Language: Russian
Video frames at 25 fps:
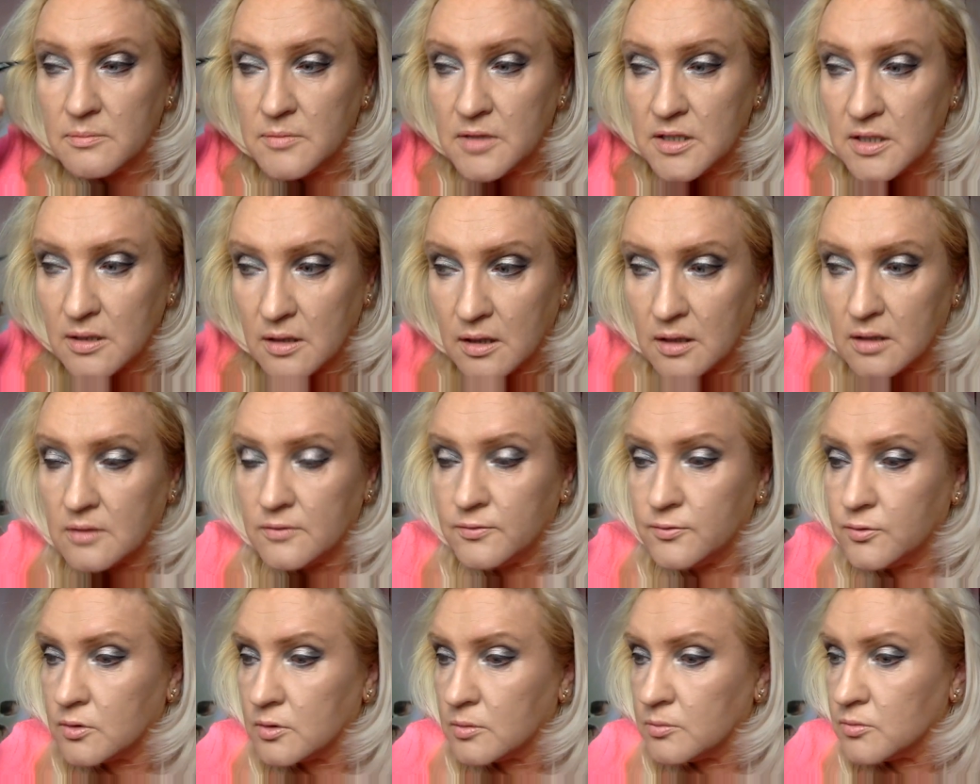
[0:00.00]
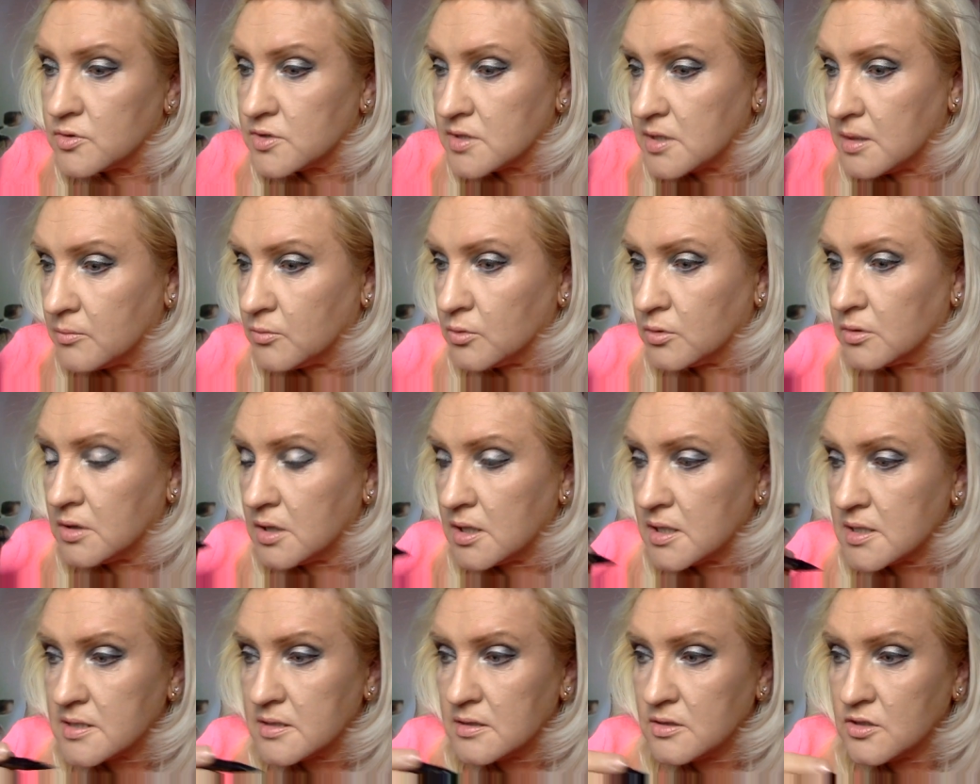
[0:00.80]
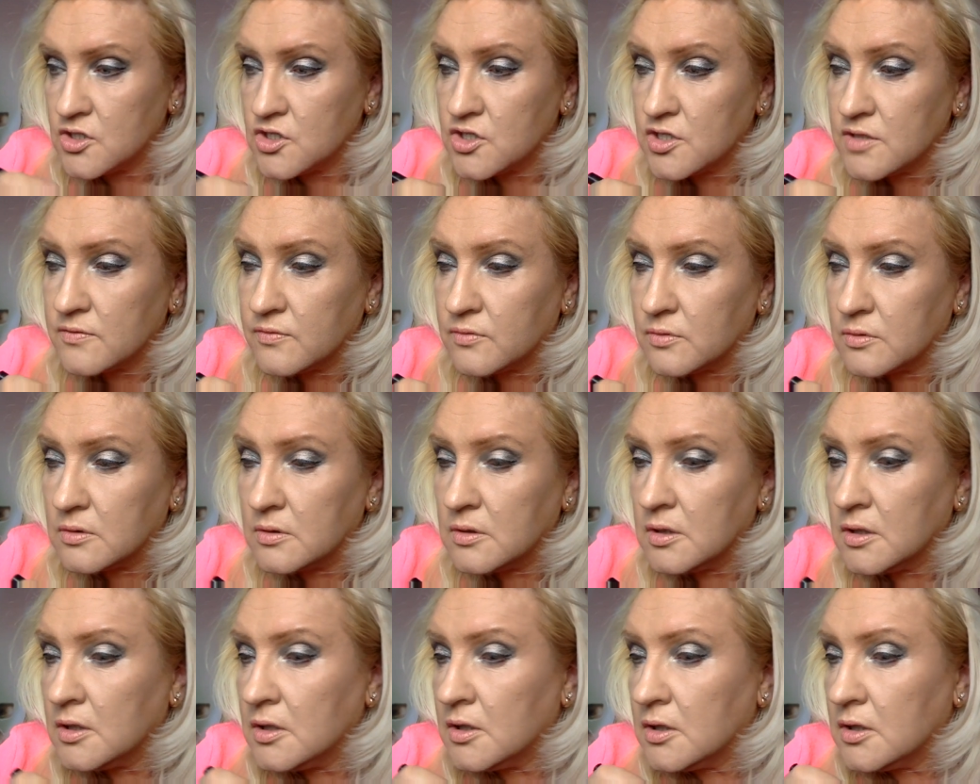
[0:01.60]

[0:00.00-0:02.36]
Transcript: меняла форму самого глаза, ничего.